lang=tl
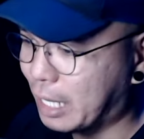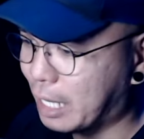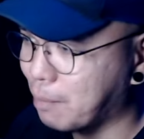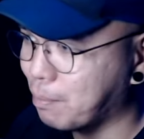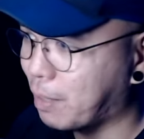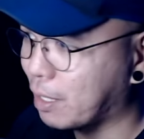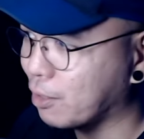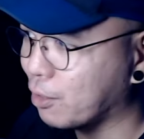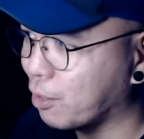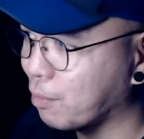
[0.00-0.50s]
Grand
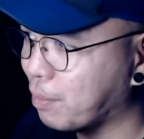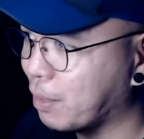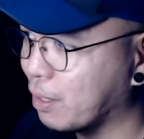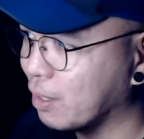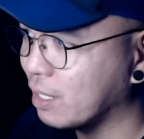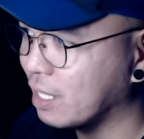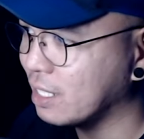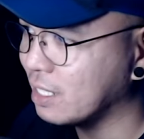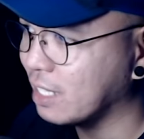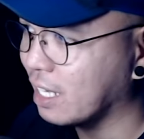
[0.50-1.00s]

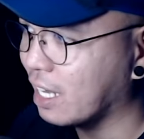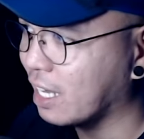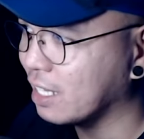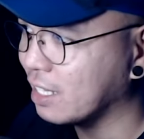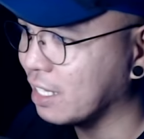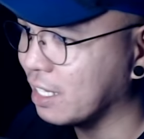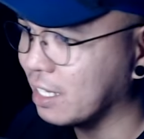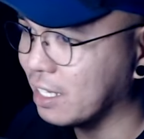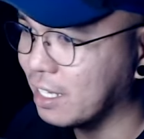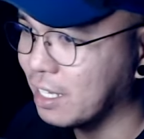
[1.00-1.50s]
Pantropico Days ng
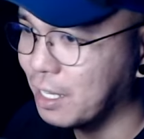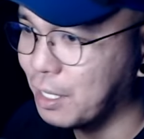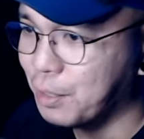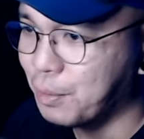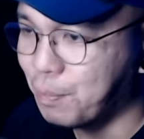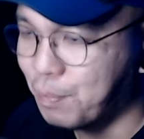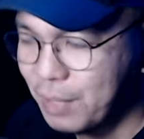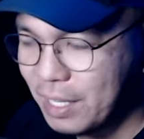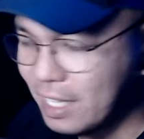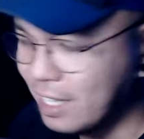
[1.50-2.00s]
ating
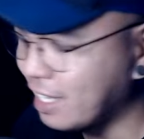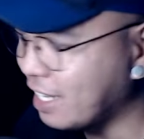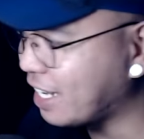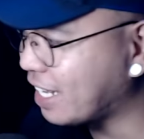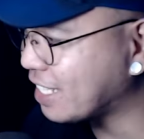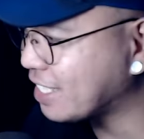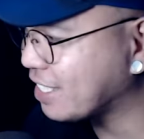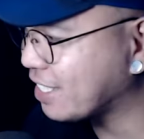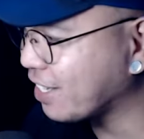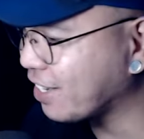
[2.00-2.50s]
Bini.
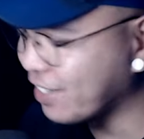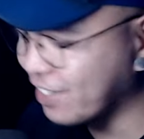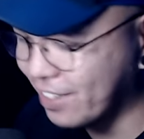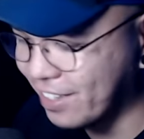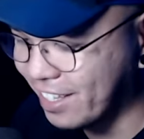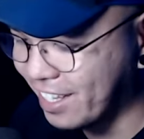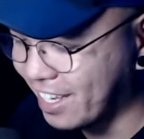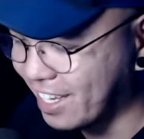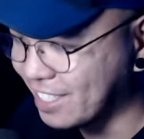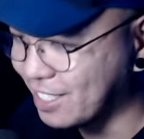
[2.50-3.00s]
Let's go,
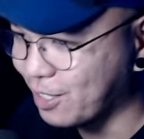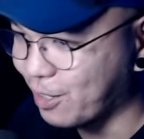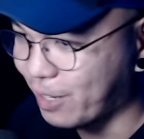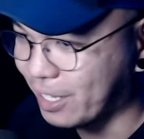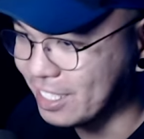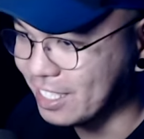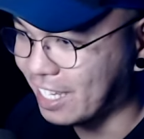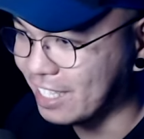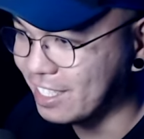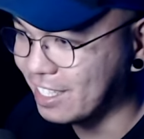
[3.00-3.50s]
no? Yes, so
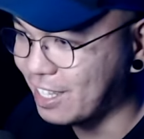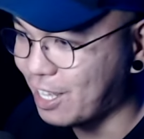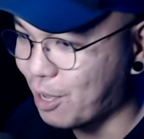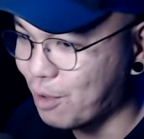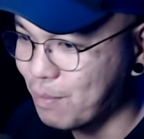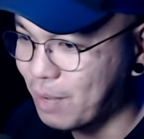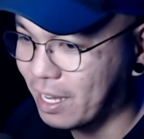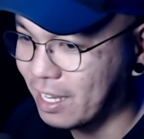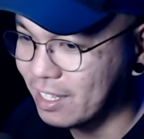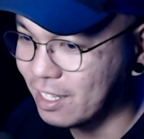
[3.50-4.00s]
excited
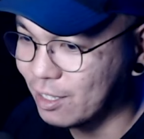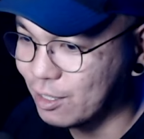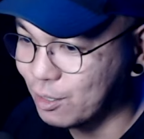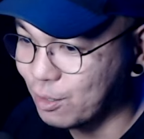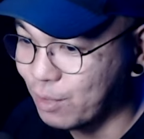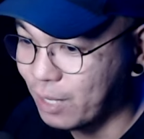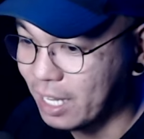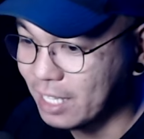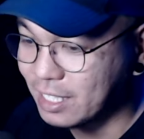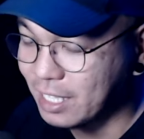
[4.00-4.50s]
na ako makita.
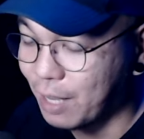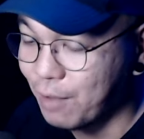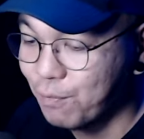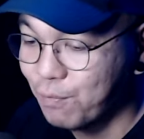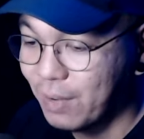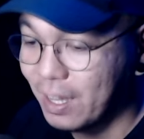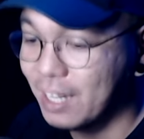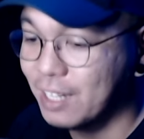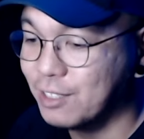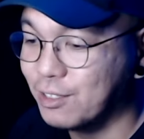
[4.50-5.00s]
So guys, I'm
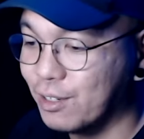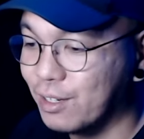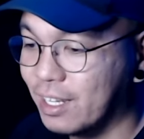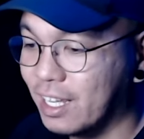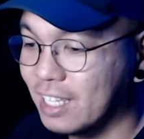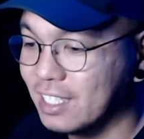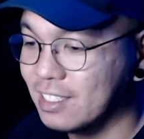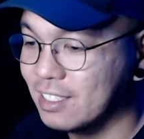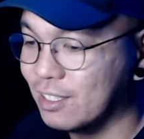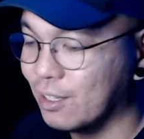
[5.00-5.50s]
very sure
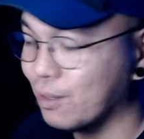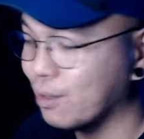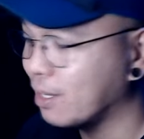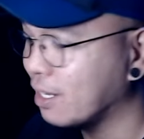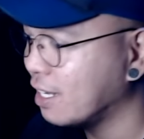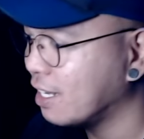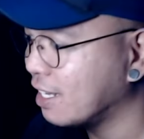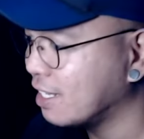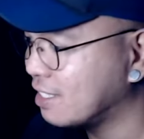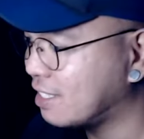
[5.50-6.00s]
guys.
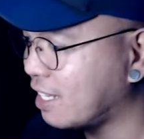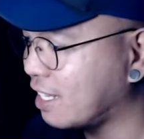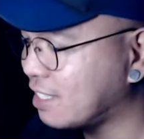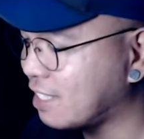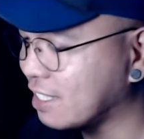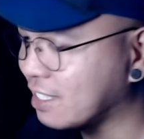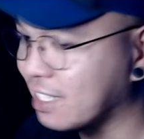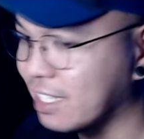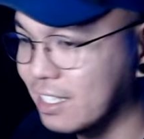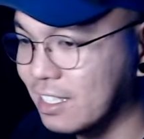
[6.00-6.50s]
So
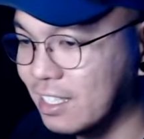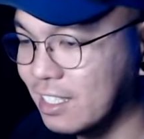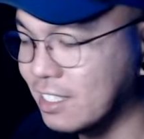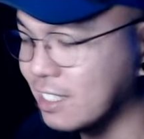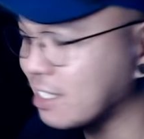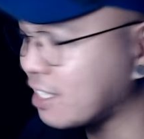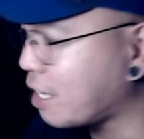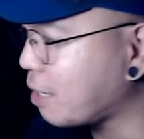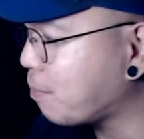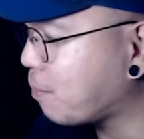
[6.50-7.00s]
since
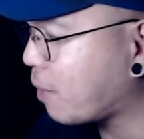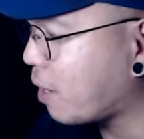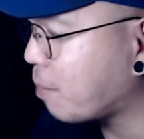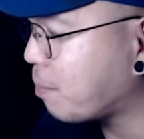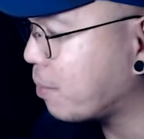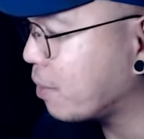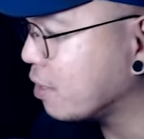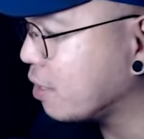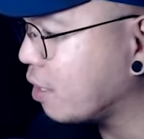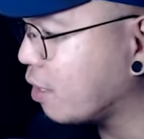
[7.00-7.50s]
this is a
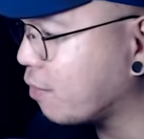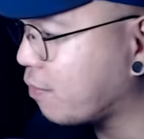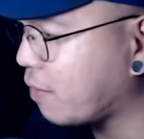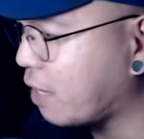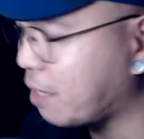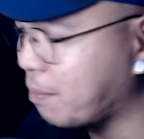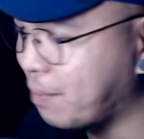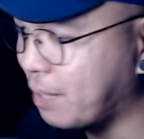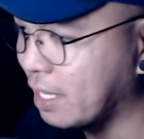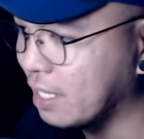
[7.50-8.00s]
property of
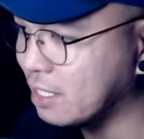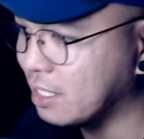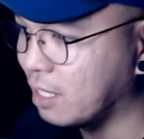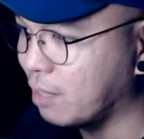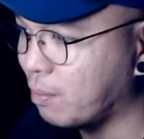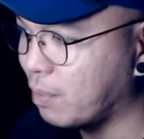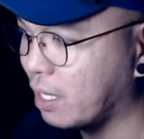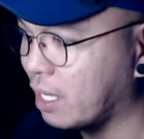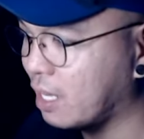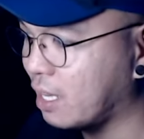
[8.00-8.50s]

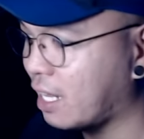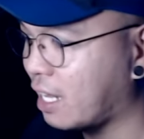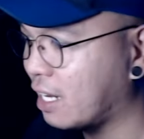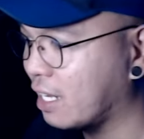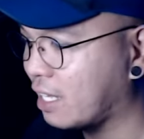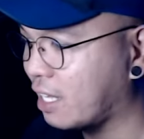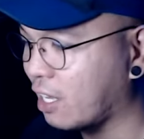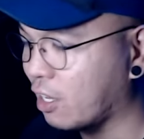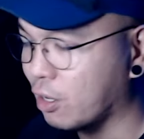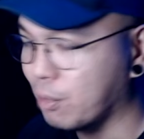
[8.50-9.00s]
ABS-CBN,
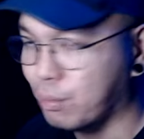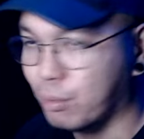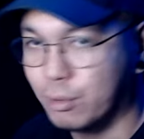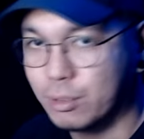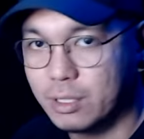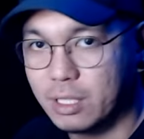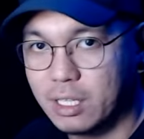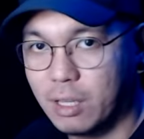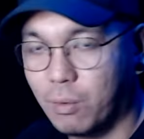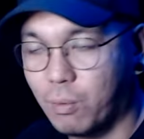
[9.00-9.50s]
lalagyan ko
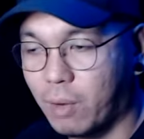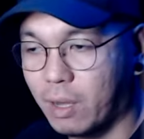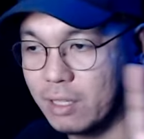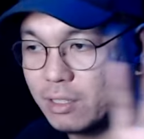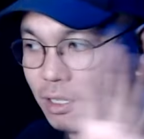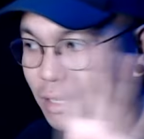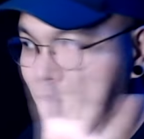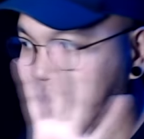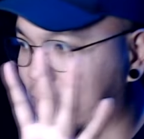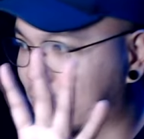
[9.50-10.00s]
po siya ng
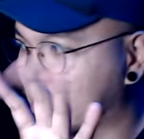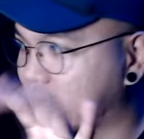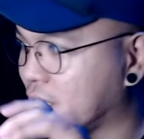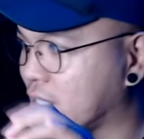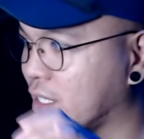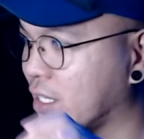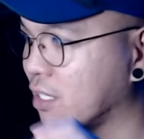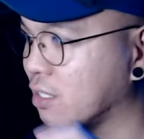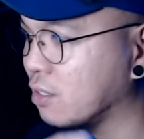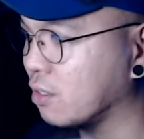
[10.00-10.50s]
watermark
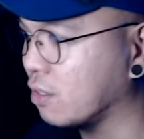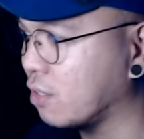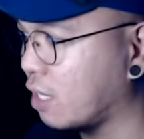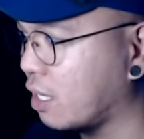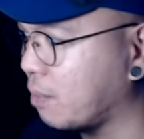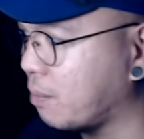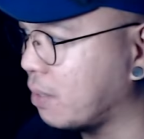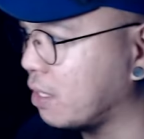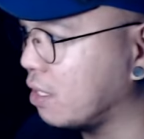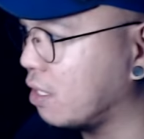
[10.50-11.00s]
dyan guys, no?
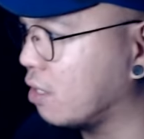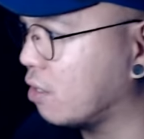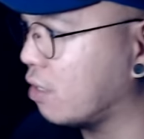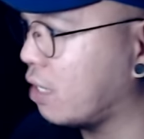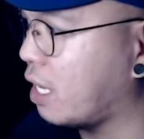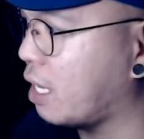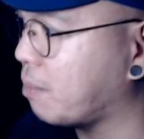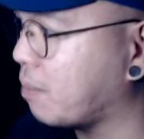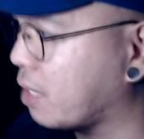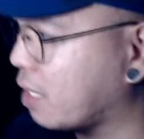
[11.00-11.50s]
I mean
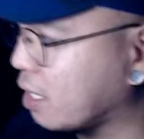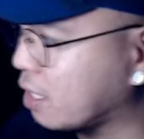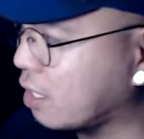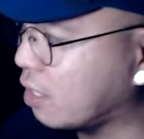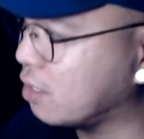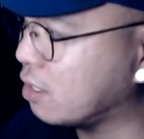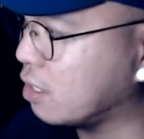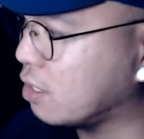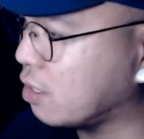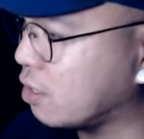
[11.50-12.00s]
dito na yan. Makikita
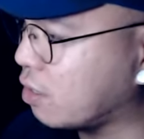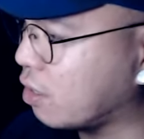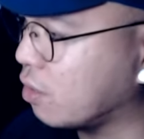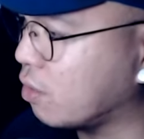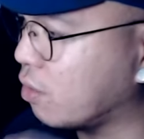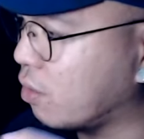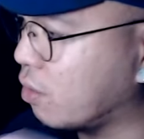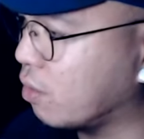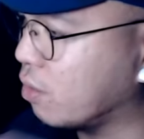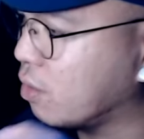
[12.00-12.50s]
nyo dyan,
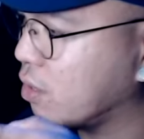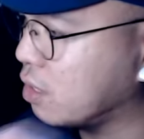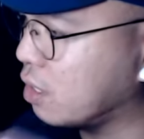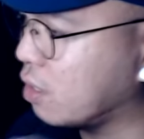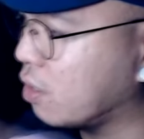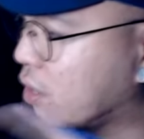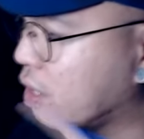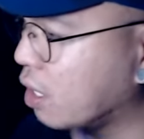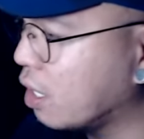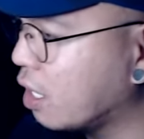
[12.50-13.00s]
tinuturo ko na
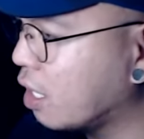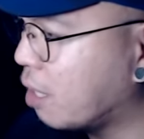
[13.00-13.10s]
dyan. No?